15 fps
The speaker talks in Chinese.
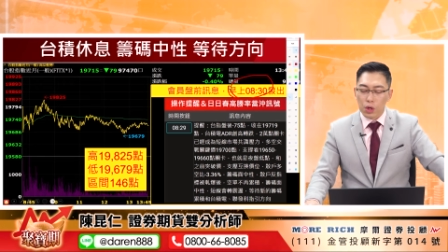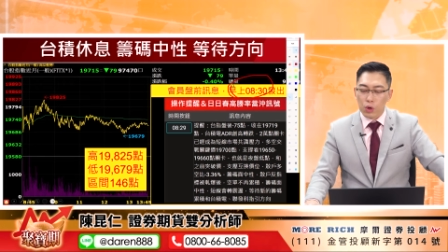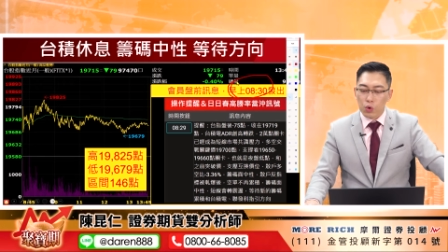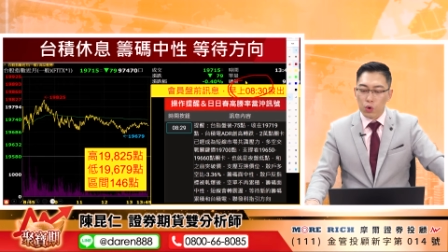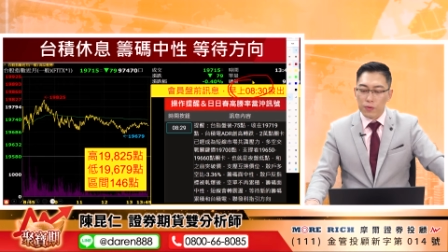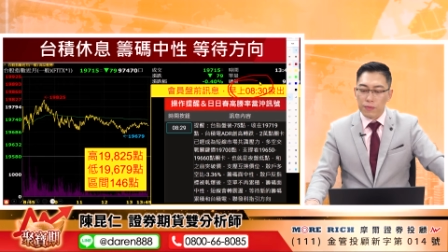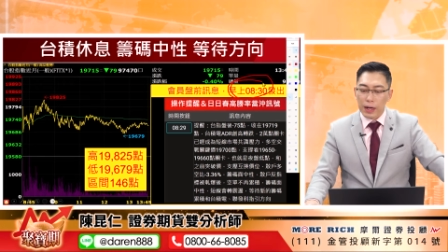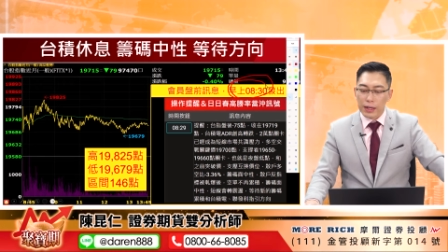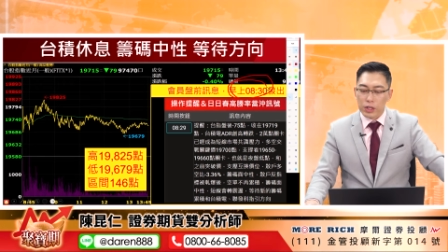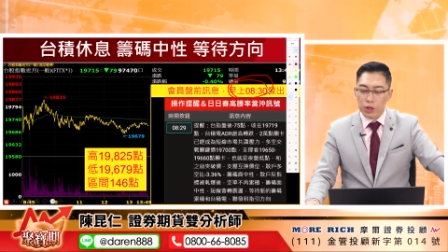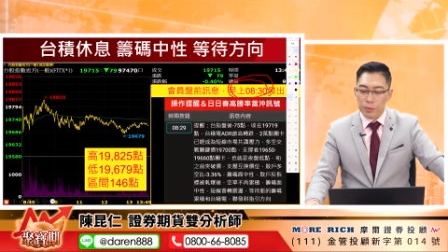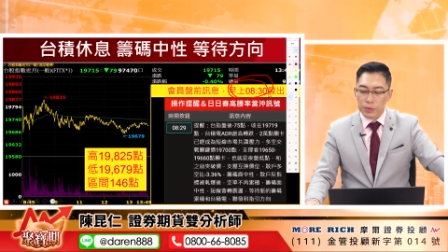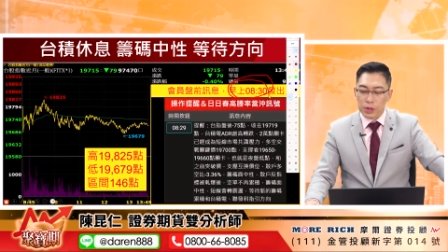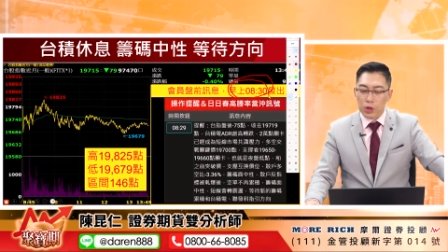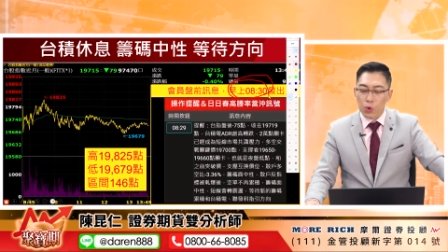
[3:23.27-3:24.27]
会发给我
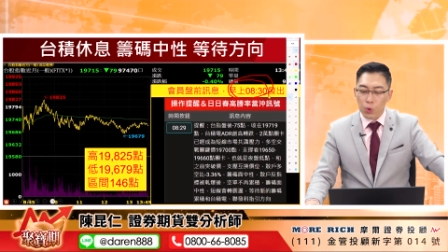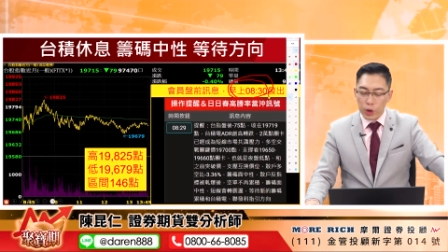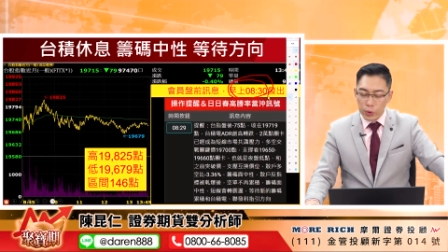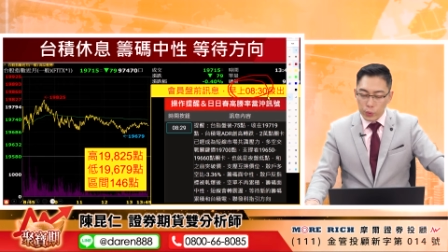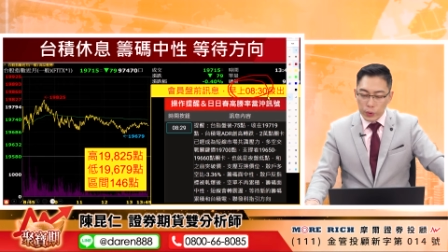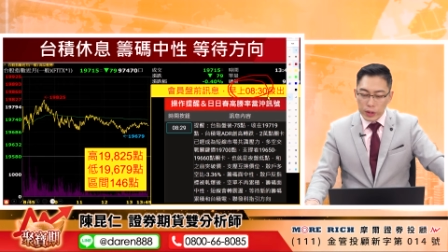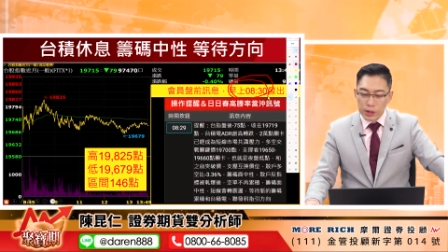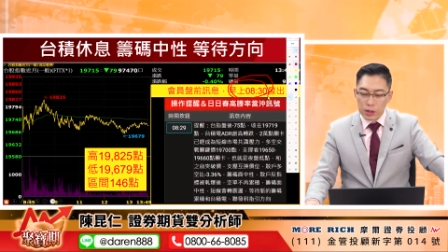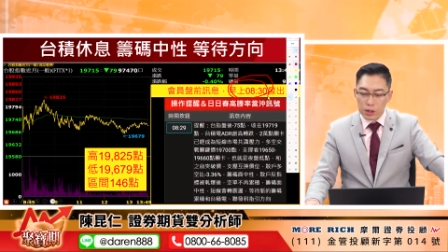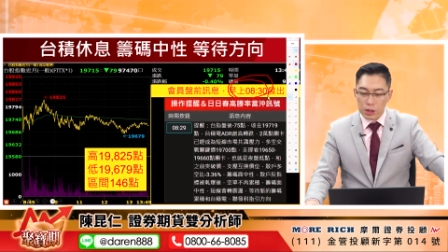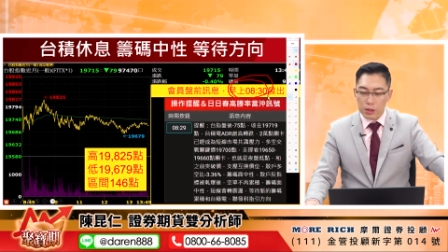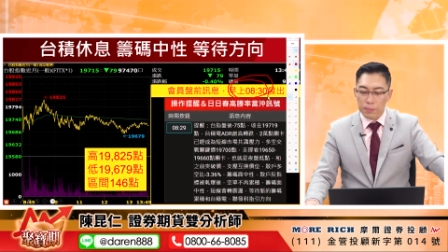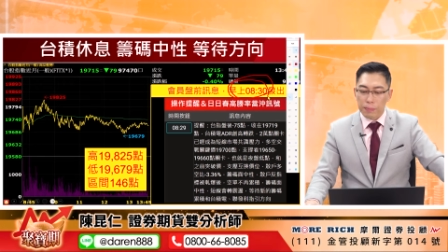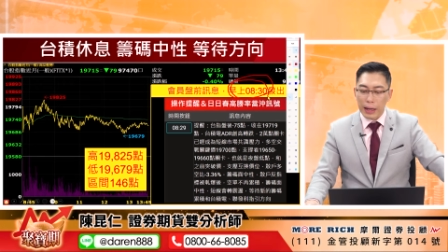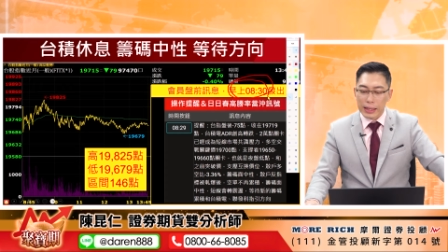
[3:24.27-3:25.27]
们的会员
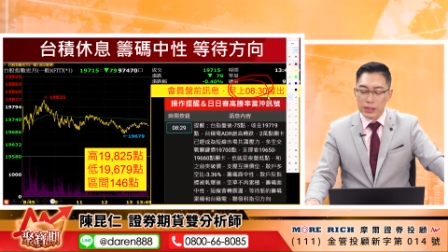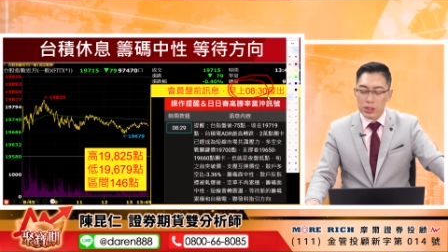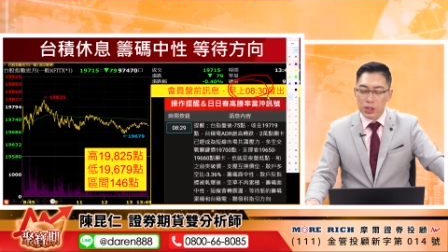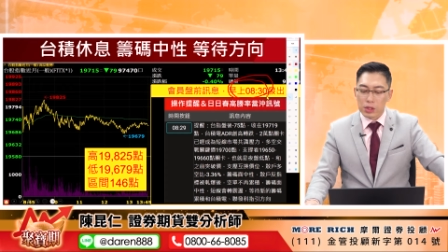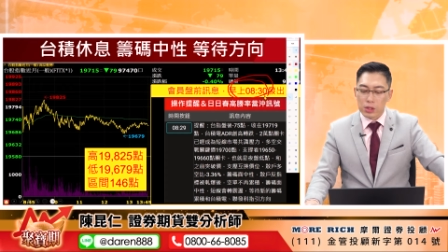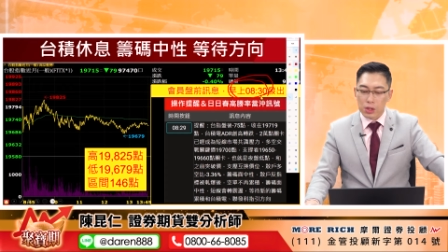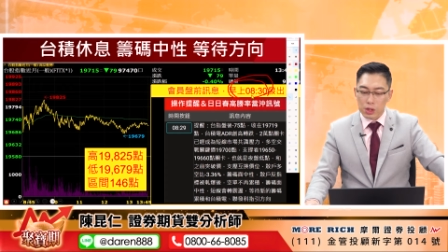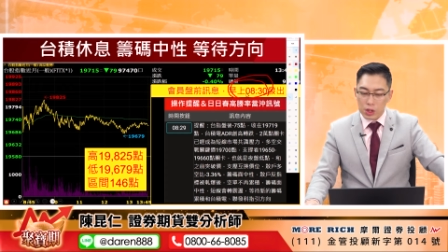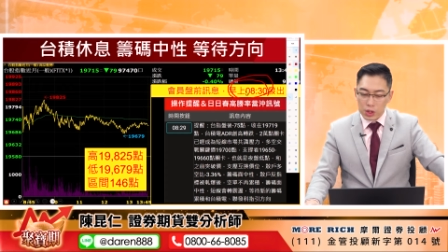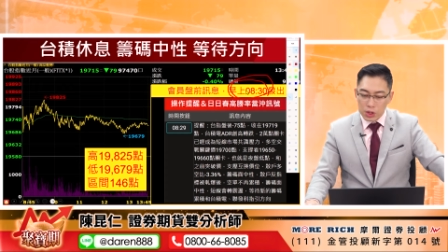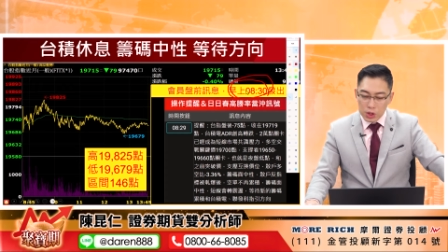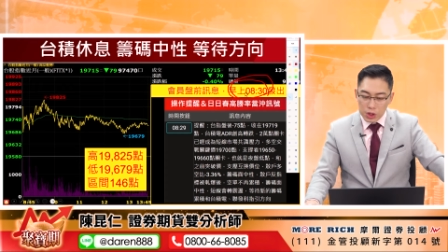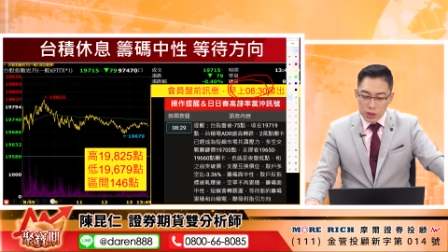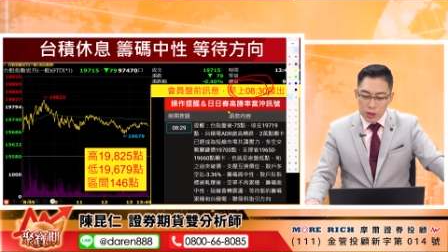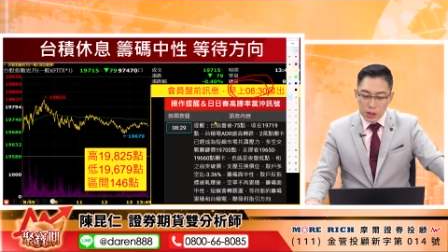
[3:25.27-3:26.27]
的盘前的提
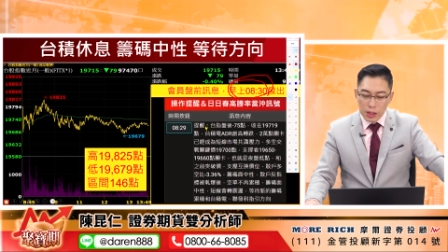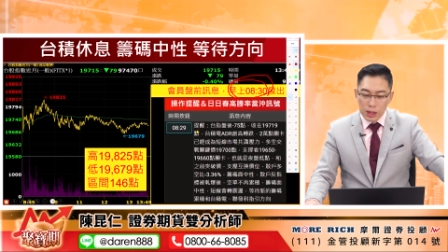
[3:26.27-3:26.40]
醒。